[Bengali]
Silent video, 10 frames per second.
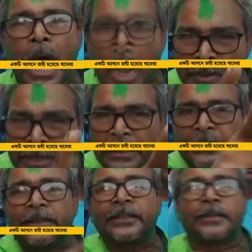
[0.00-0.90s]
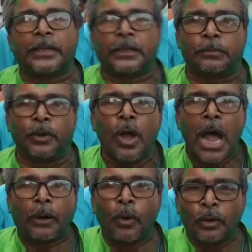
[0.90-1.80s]
আমি রাজনীতিতে ছেড়ে দেবো
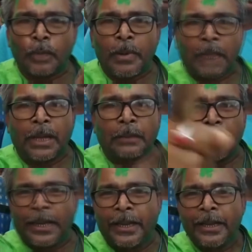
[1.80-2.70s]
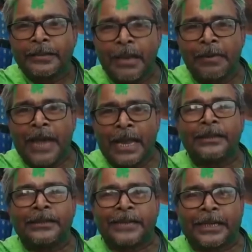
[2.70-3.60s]
আর ও তো বারবার বলে যে আমি
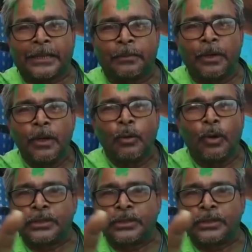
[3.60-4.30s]
রাজনীতি ছেড়ে দেবো ওর